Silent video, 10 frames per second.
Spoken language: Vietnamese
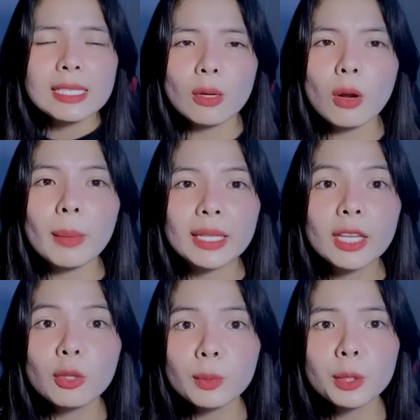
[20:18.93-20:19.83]
sau đó bạn
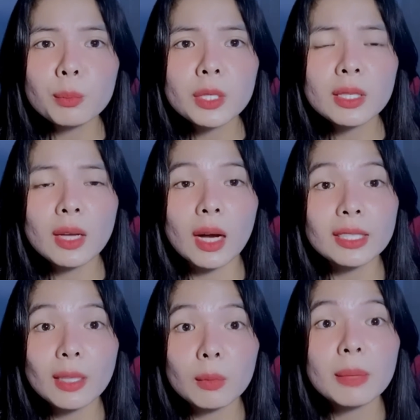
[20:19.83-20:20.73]
thấy nhúc chích nhúc chích ở
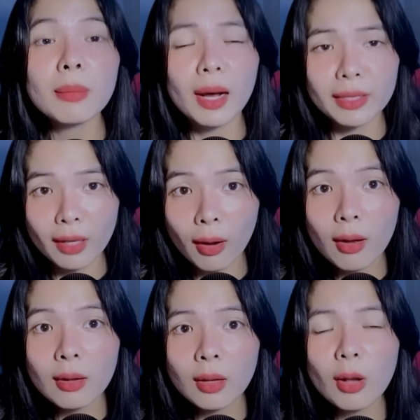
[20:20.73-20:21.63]
trong cái mền
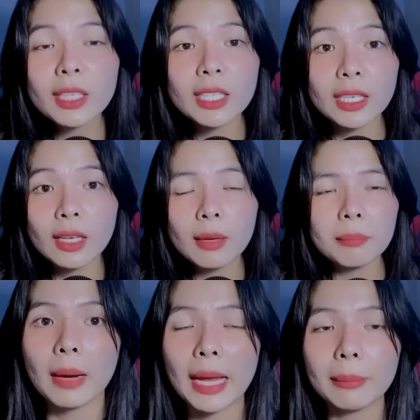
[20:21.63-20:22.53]
đó có cái gì á
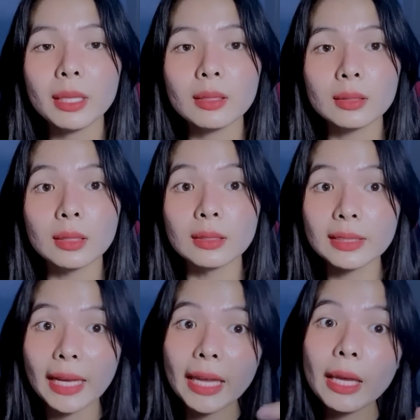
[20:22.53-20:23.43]
bạn mới từ từ
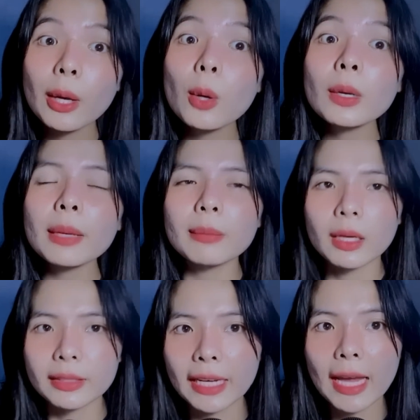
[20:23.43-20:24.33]
kéo cái
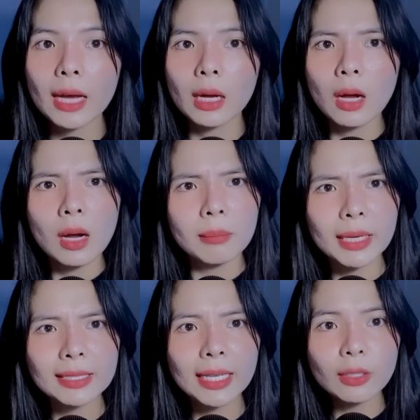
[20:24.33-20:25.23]
mền ra
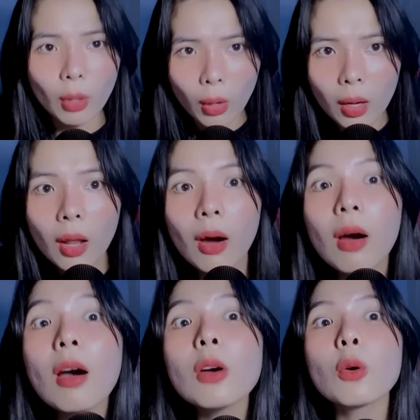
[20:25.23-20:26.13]
bạn thấy thò
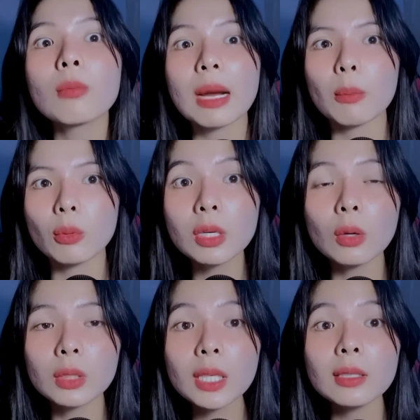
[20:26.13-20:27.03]
ló khuôn mặt một đứa
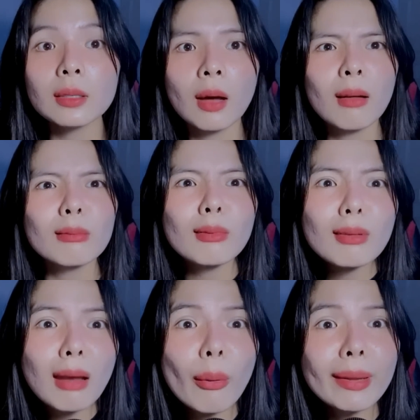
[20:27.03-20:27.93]
con nít nó
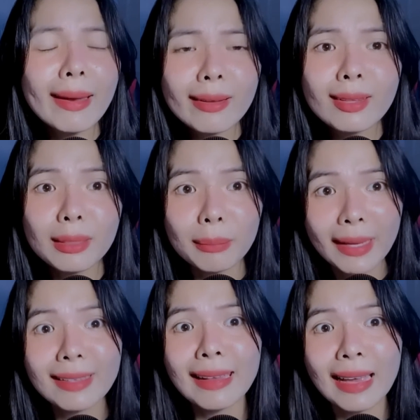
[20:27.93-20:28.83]
lồi ra nó nhìn
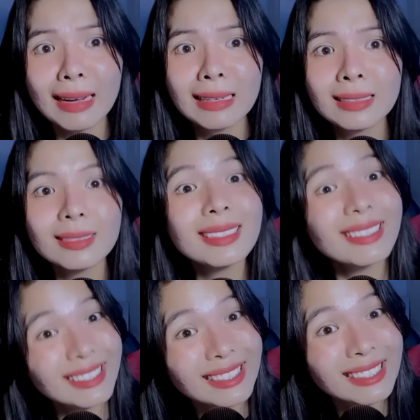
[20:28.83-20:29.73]
bạn như nè à, nó
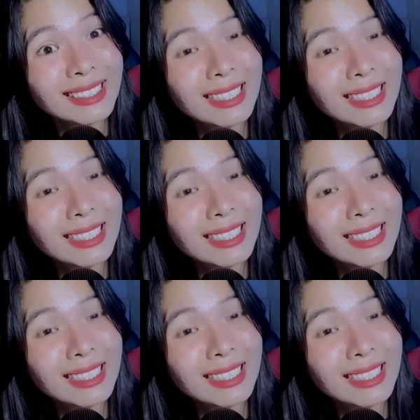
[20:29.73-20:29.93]
cười